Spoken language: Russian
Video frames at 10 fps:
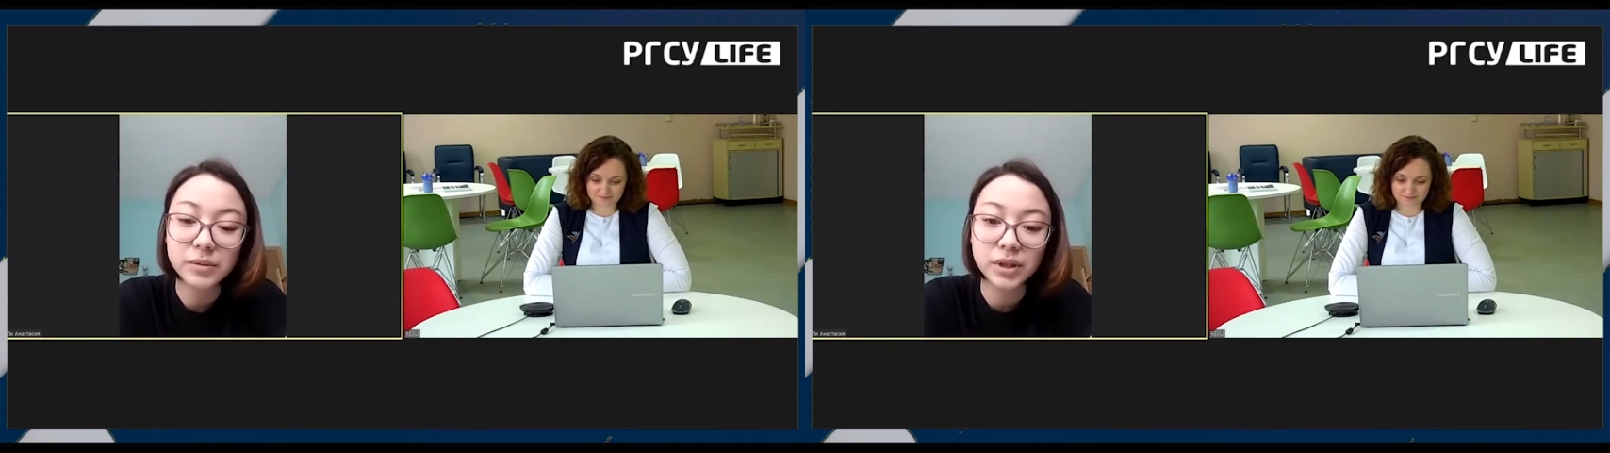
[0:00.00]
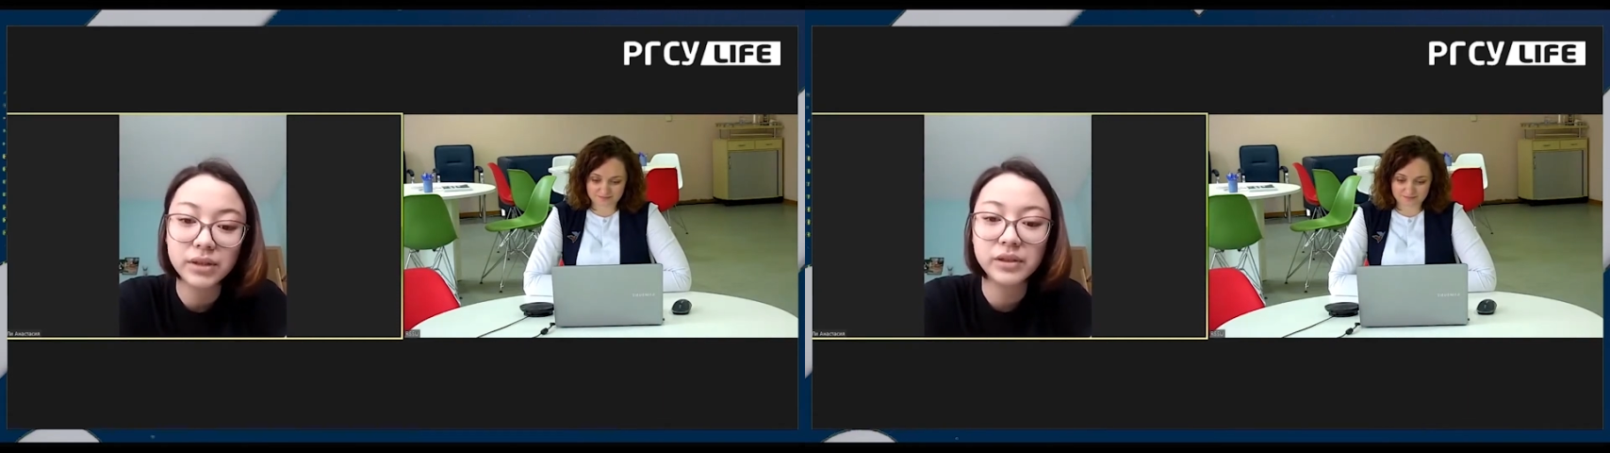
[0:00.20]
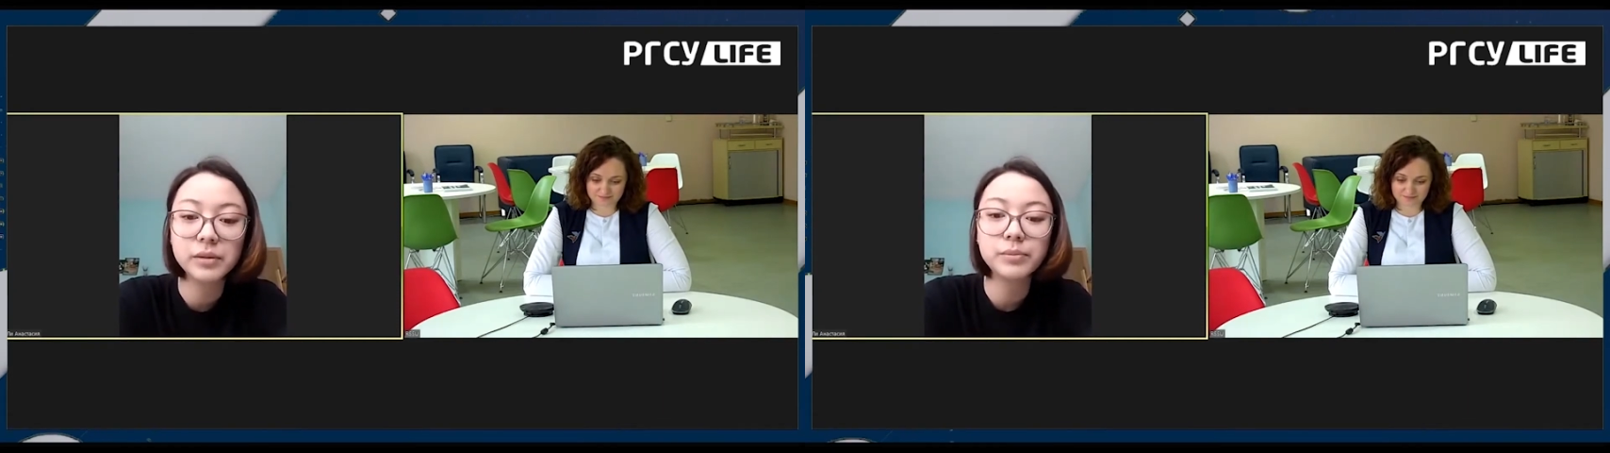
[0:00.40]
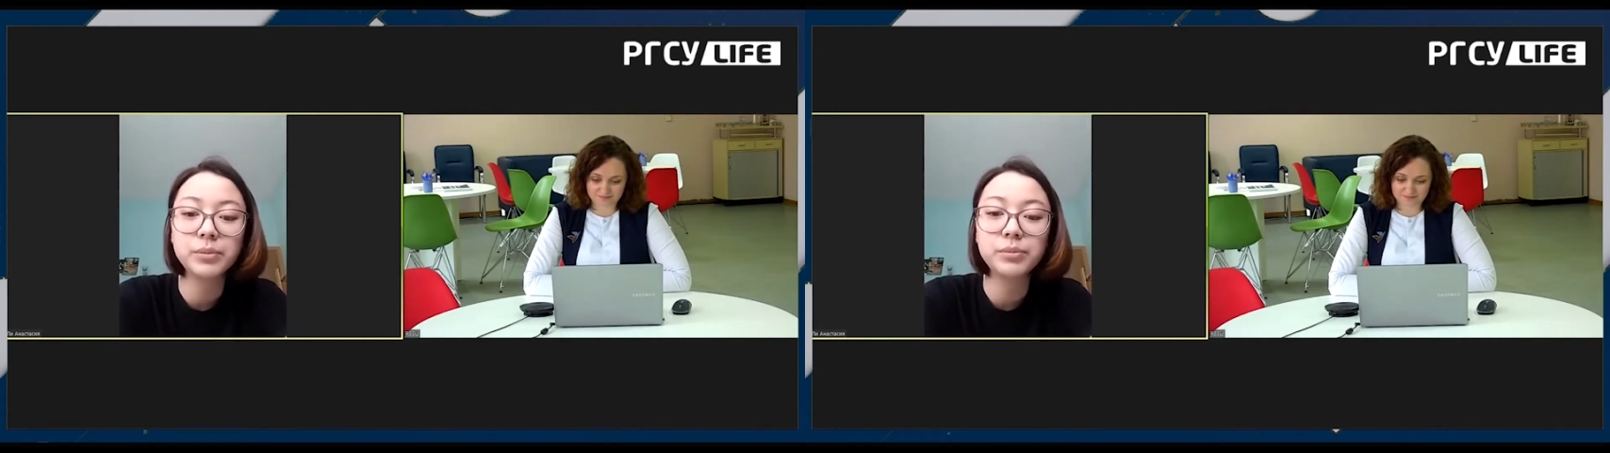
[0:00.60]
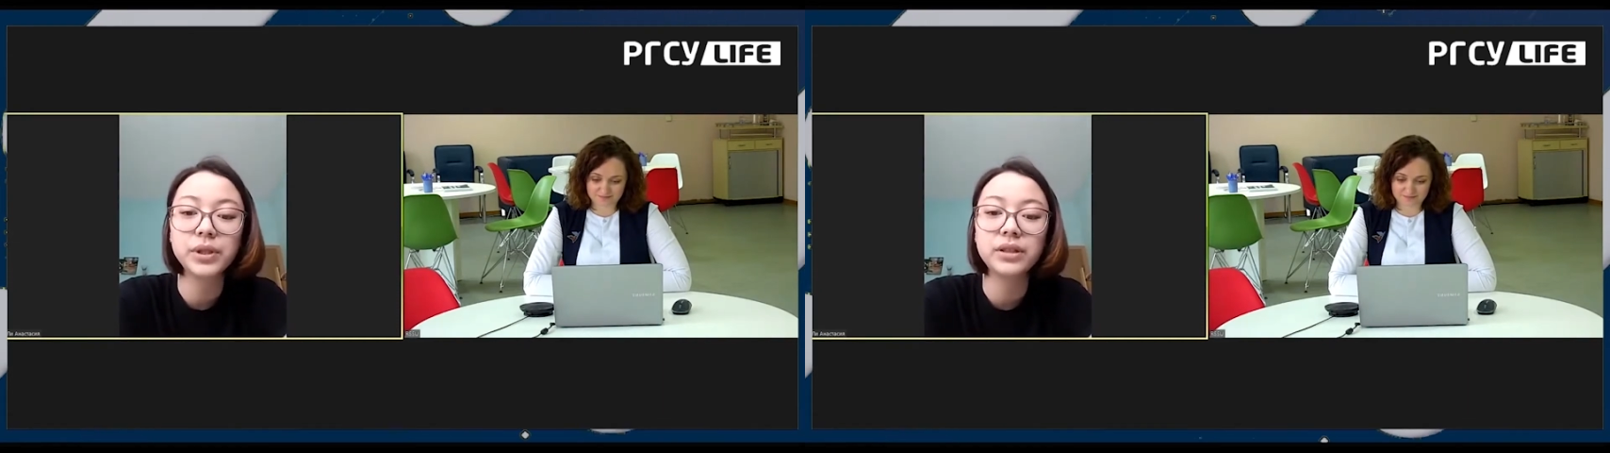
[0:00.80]

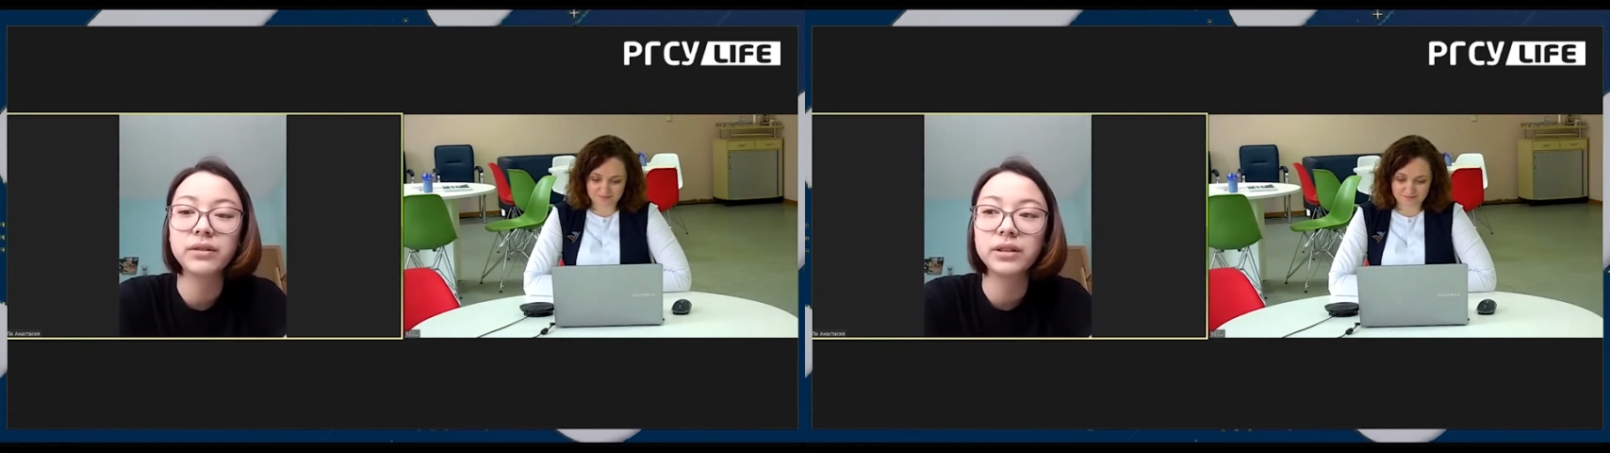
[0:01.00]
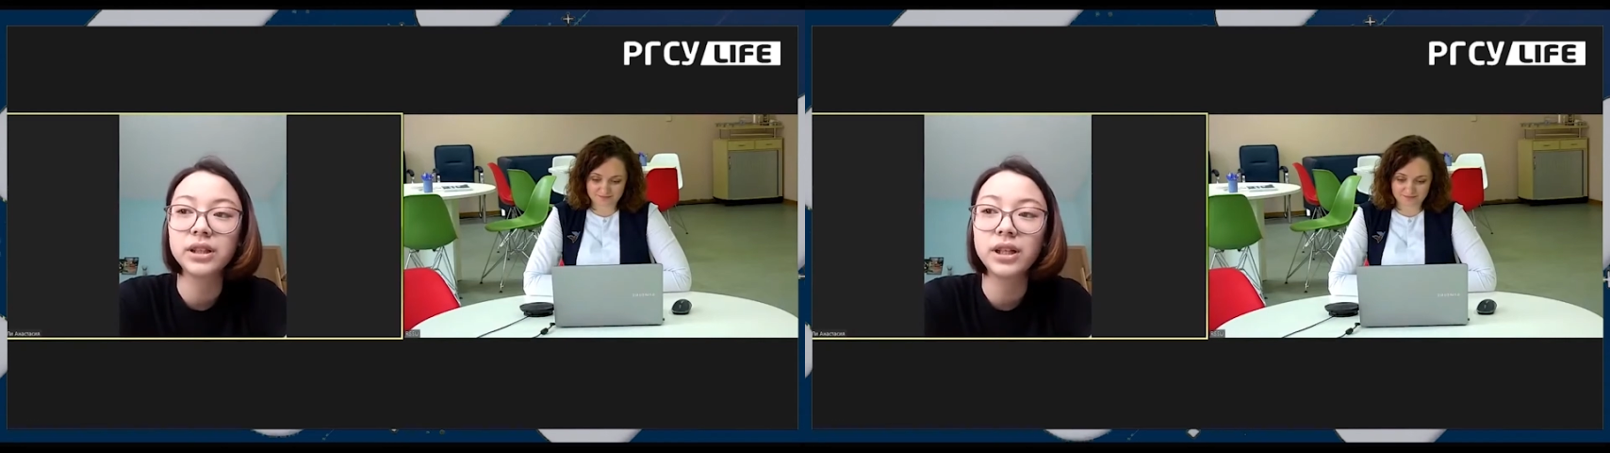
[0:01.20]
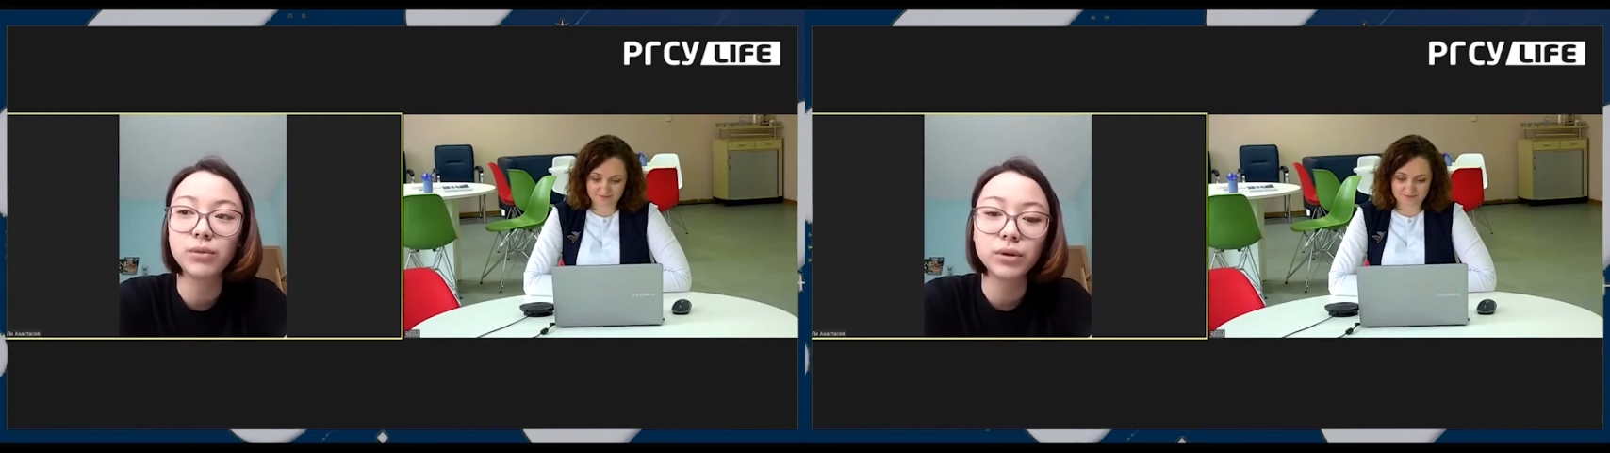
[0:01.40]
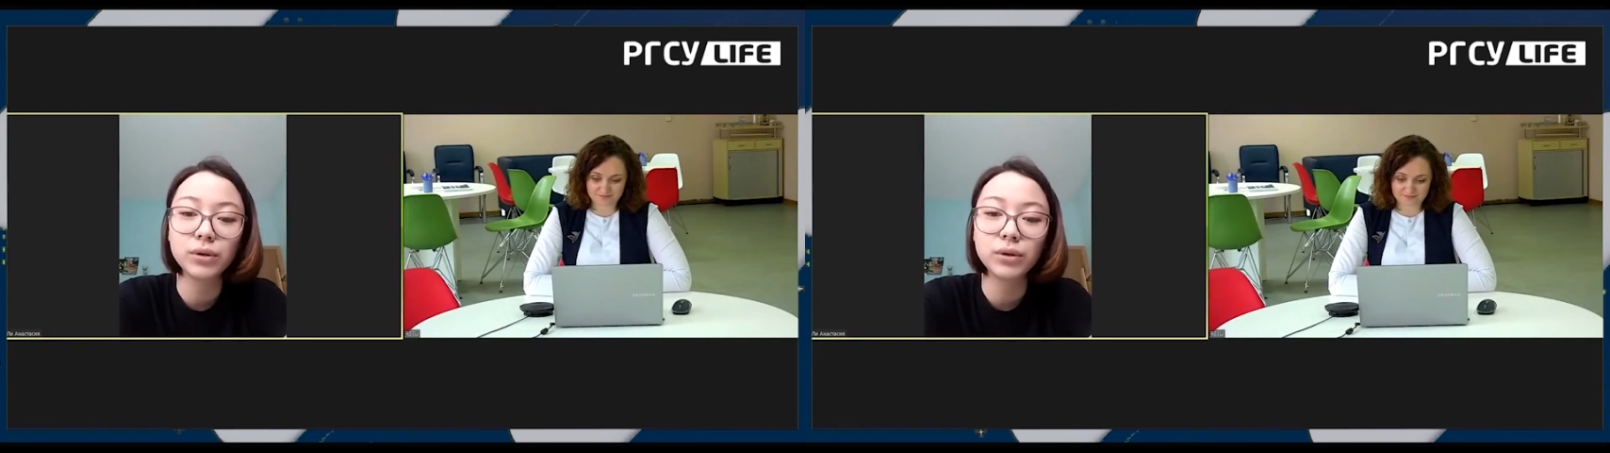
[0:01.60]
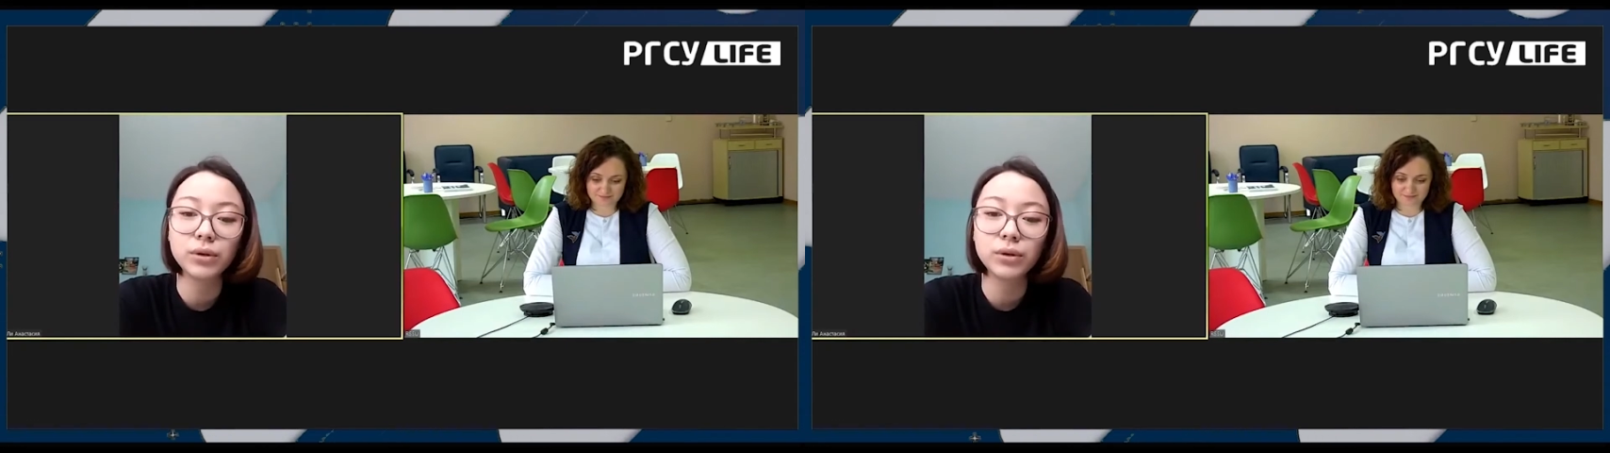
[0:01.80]
подписывая
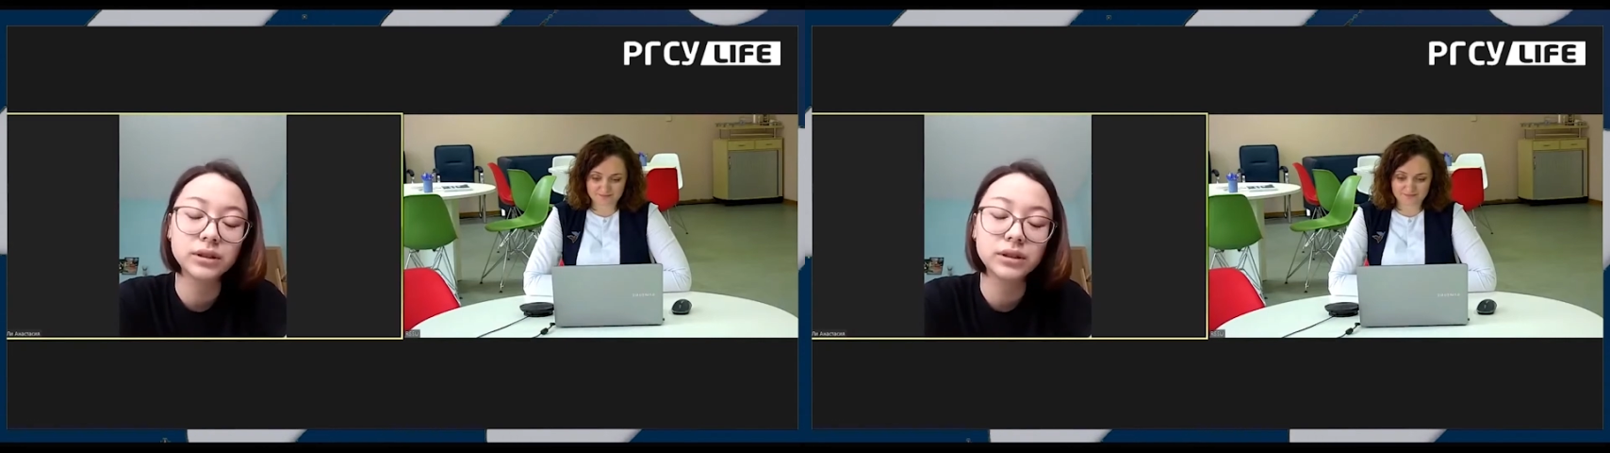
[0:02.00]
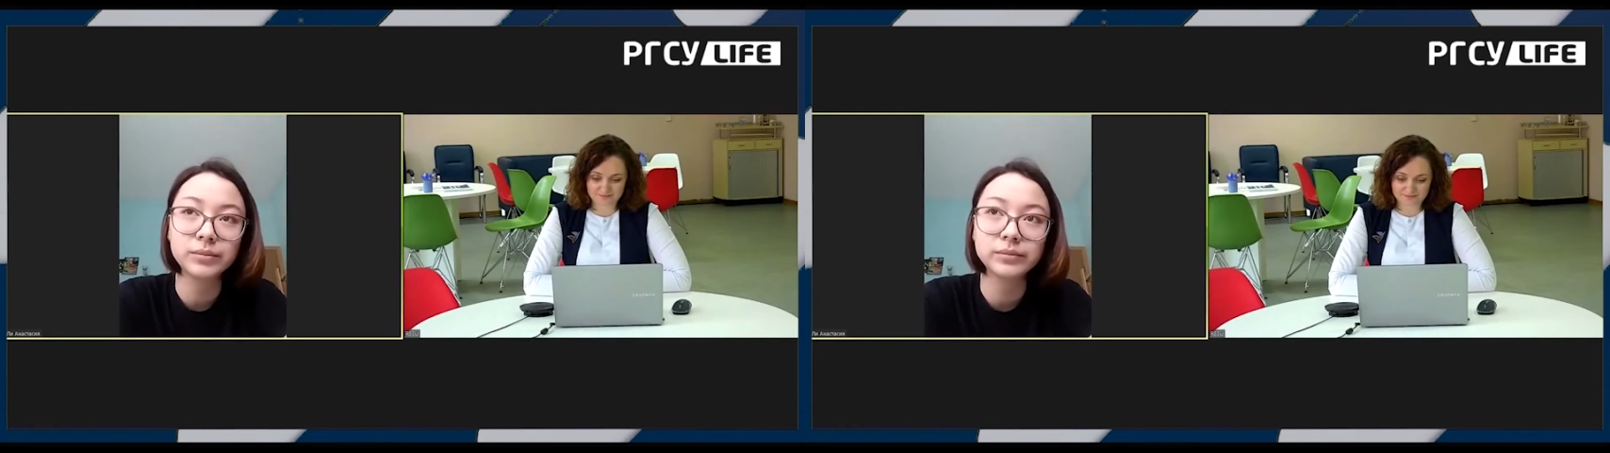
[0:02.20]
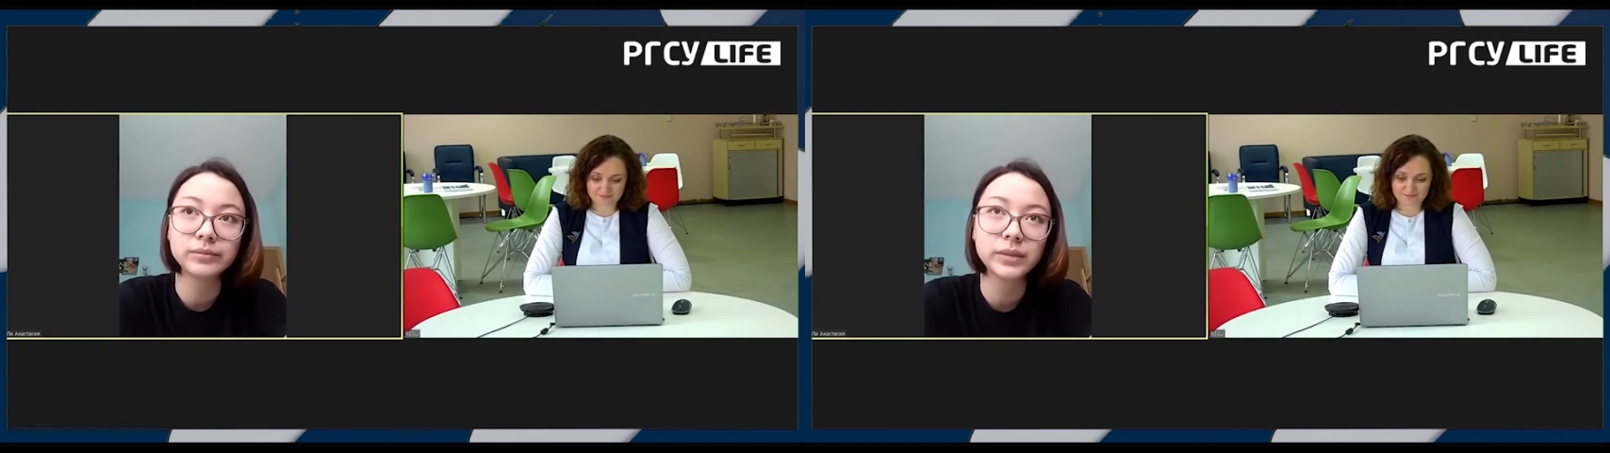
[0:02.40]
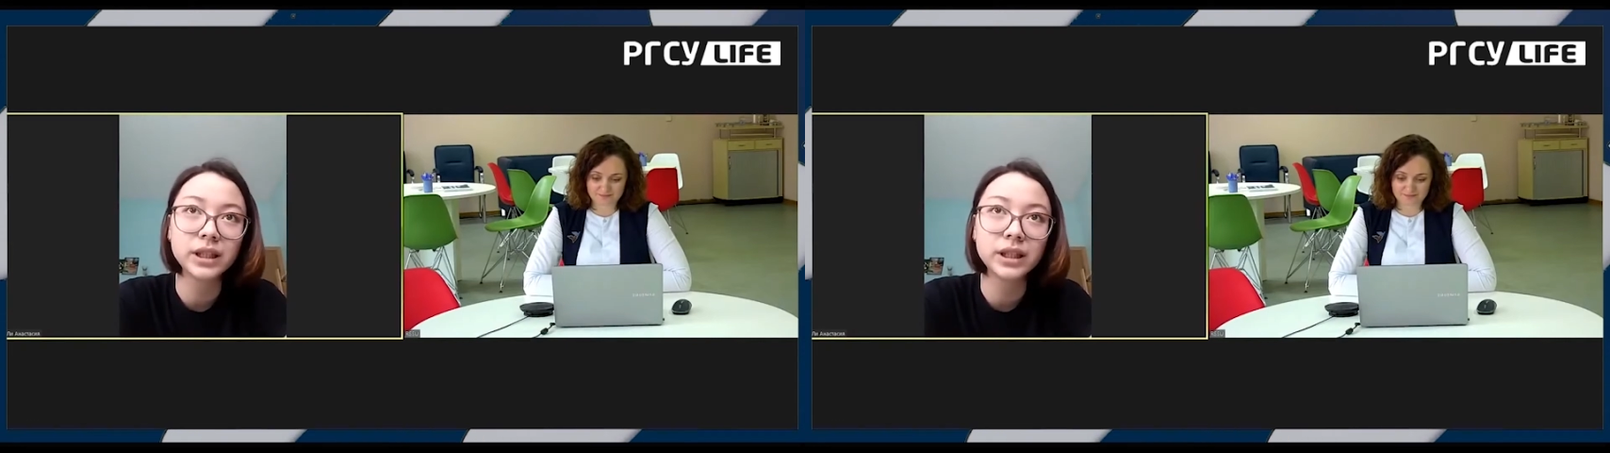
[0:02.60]
договоры там,